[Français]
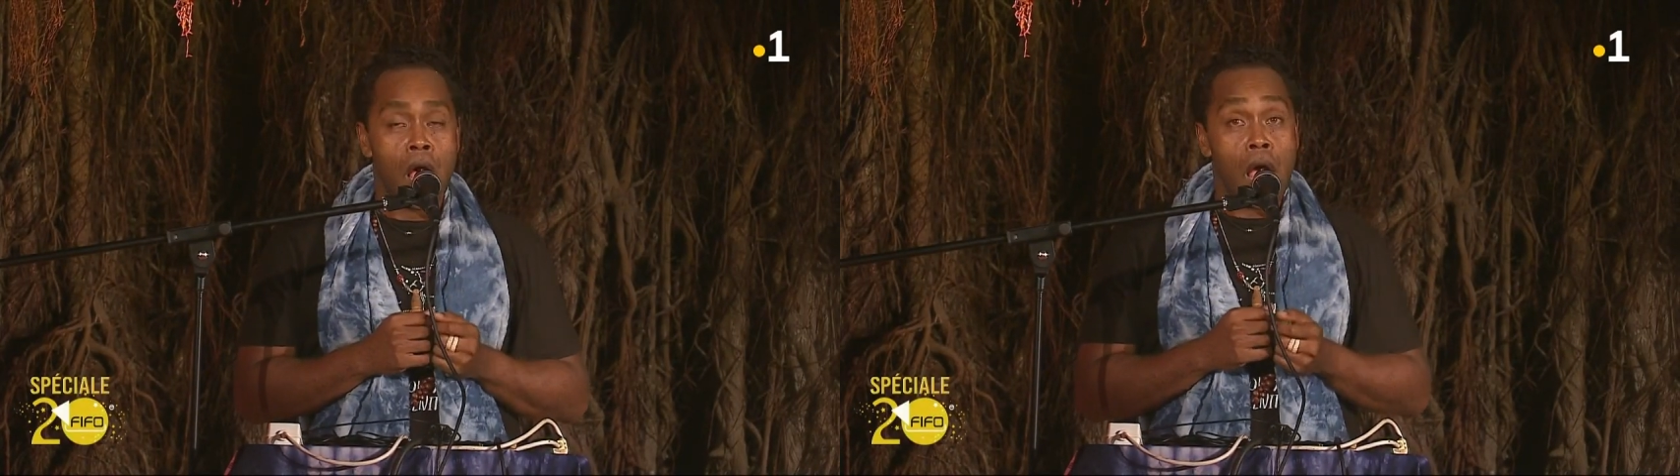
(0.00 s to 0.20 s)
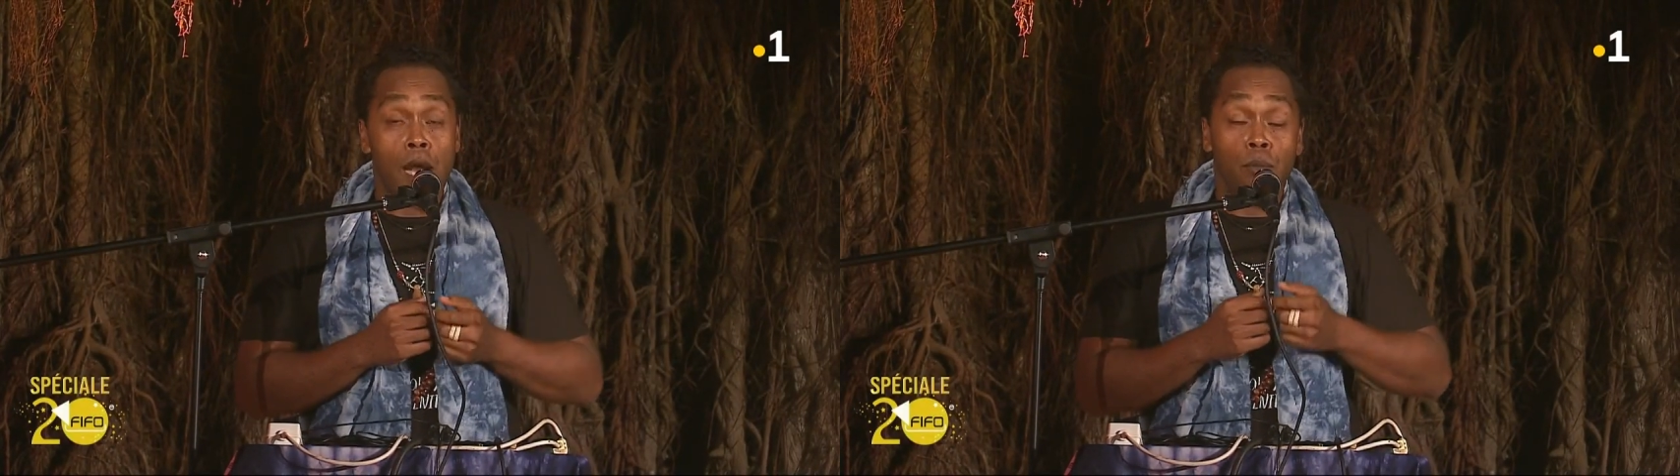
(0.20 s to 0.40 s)

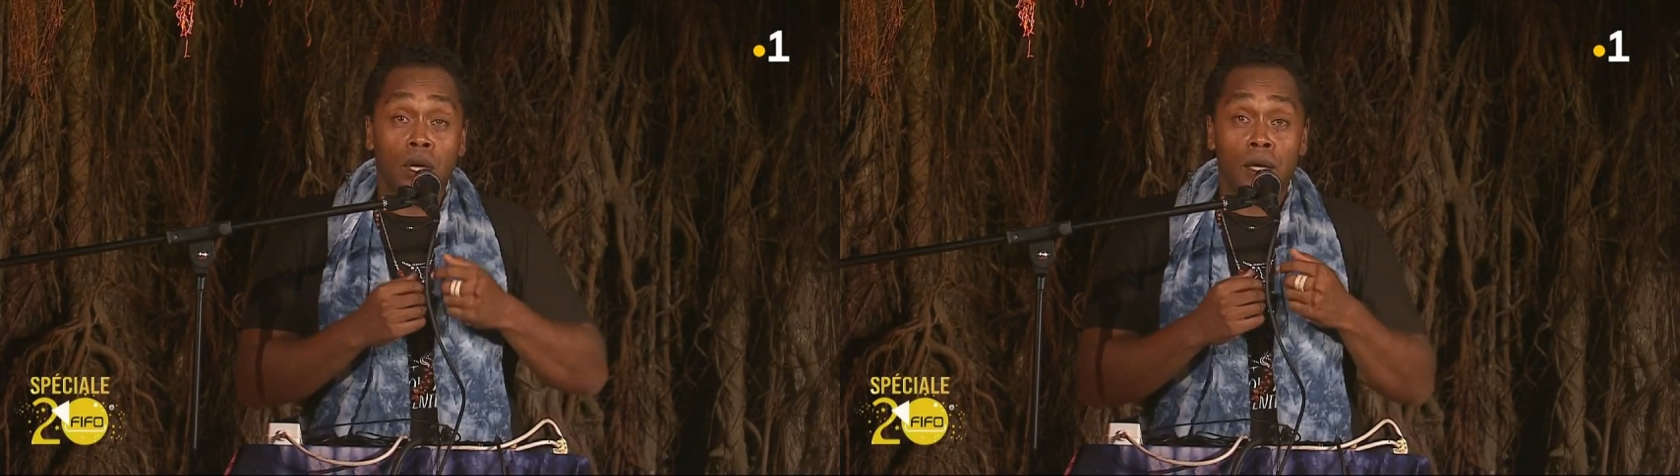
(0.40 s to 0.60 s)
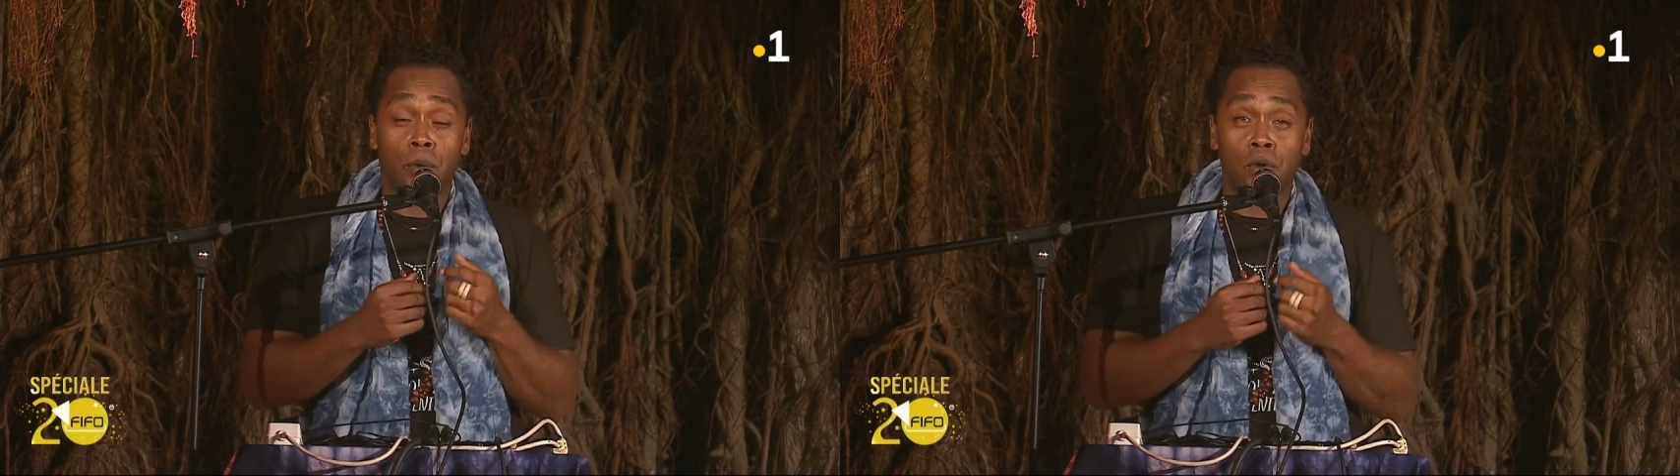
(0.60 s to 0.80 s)
Elle me
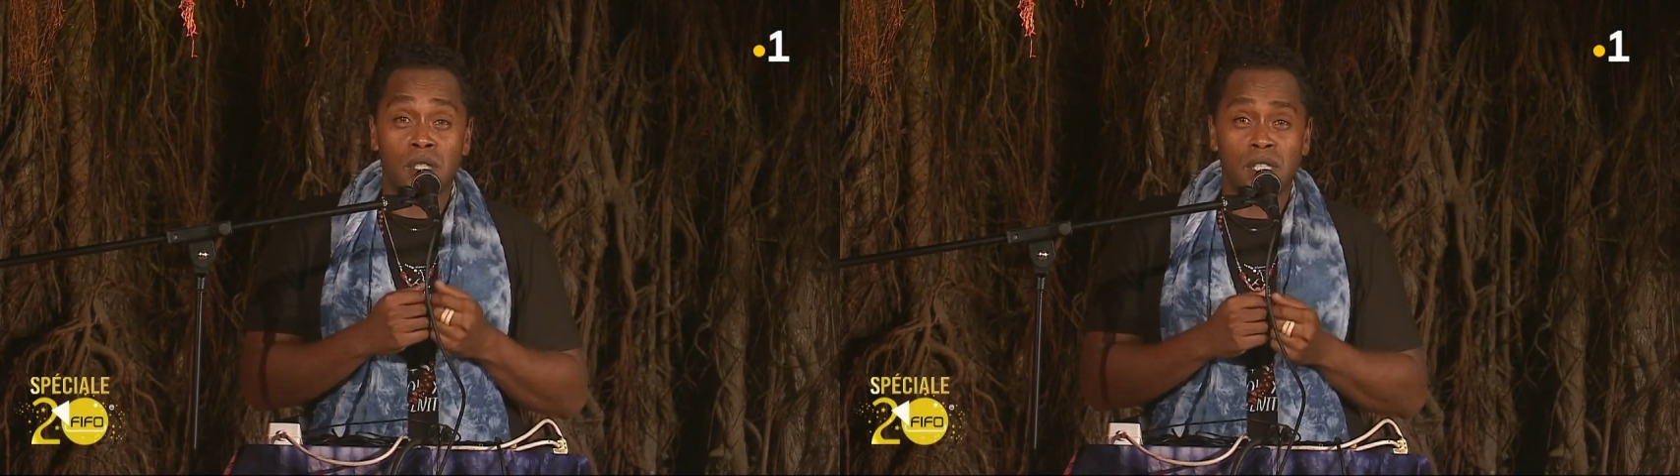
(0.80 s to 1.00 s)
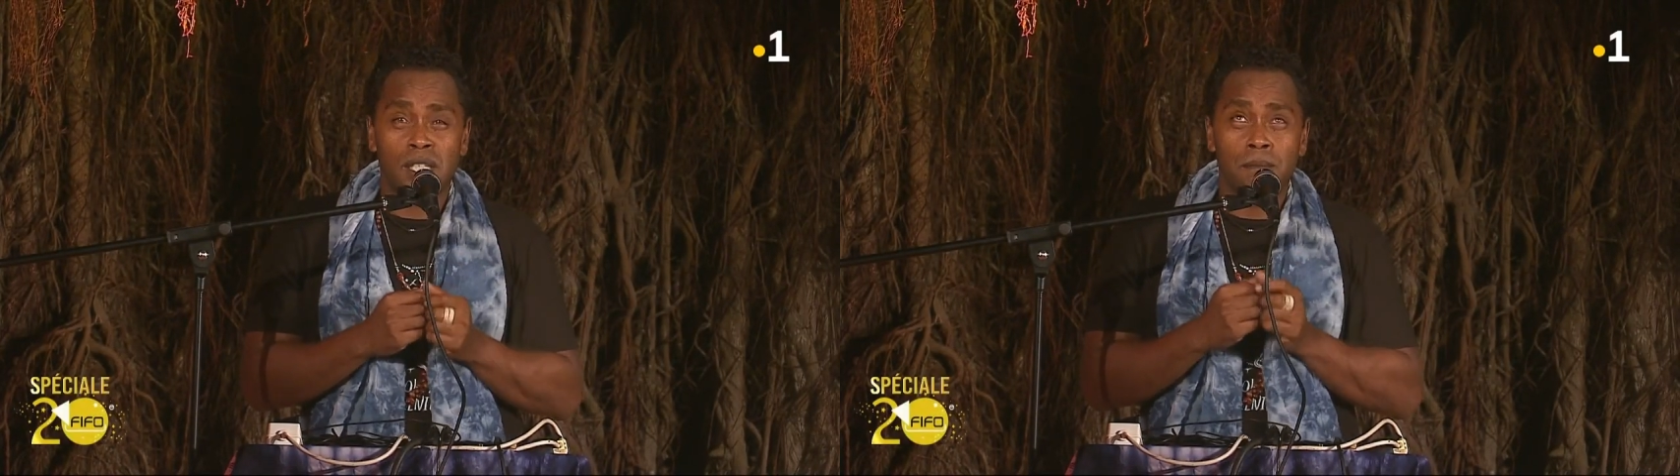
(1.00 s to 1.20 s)

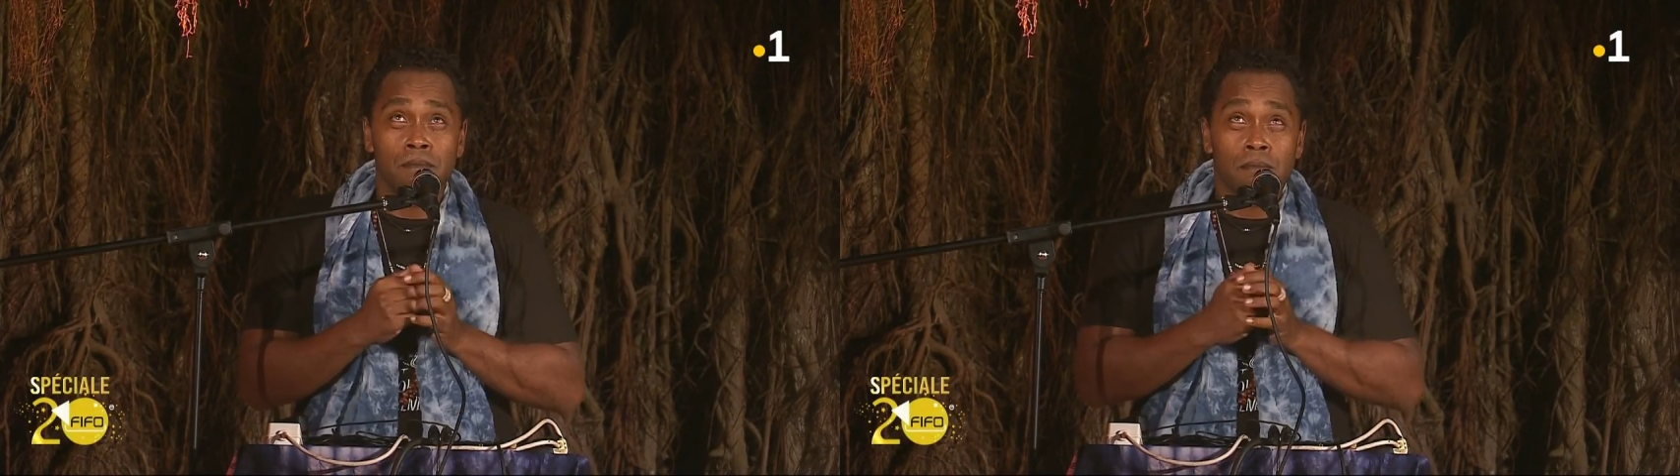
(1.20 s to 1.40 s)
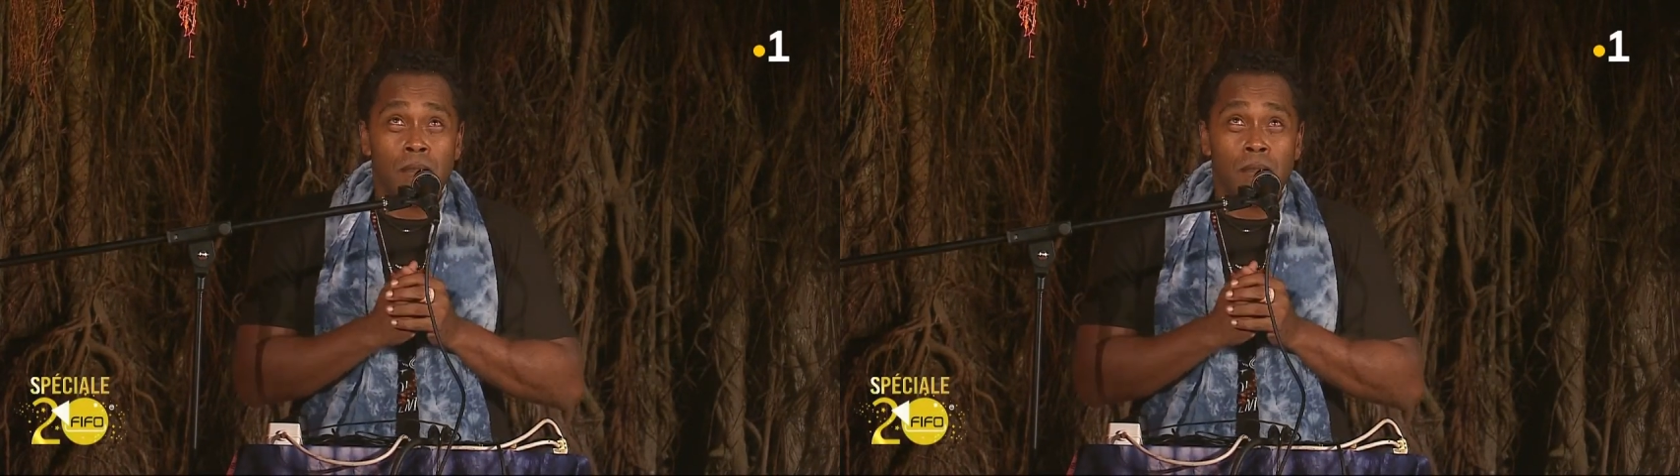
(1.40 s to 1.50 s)
répondit